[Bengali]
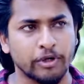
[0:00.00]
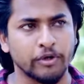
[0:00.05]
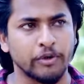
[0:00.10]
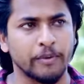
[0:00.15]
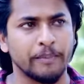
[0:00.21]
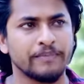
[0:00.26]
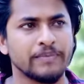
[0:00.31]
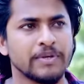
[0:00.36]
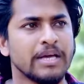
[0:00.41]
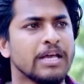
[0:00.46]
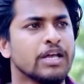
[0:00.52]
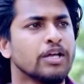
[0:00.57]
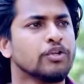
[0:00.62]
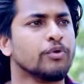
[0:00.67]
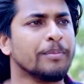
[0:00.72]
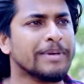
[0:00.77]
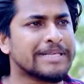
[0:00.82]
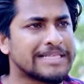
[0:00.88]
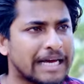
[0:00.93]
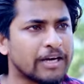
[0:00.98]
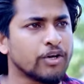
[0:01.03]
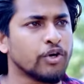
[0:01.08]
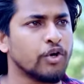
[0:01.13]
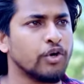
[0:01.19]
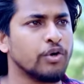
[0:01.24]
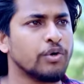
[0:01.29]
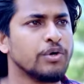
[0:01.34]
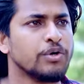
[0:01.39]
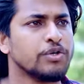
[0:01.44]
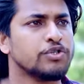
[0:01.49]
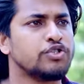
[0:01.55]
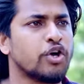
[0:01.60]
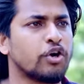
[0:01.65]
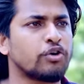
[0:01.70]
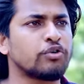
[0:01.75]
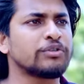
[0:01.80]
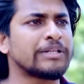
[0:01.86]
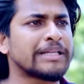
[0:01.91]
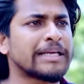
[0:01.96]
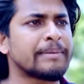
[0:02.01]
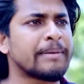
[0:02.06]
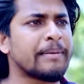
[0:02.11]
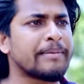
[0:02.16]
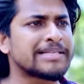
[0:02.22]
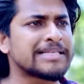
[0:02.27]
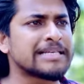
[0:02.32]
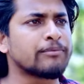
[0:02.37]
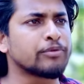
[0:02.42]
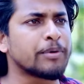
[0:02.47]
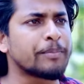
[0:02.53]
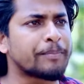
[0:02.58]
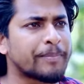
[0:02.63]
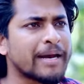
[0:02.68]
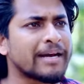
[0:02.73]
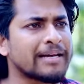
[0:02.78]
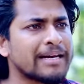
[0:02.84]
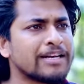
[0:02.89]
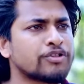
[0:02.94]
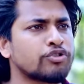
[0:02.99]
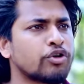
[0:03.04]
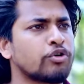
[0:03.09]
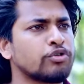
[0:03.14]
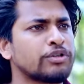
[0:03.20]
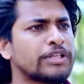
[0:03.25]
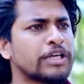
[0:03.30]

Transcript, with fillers: বলো তুমি জানো যখন থেকে ভেবেছিলাম তুমি প্রেগনেন্ট তখন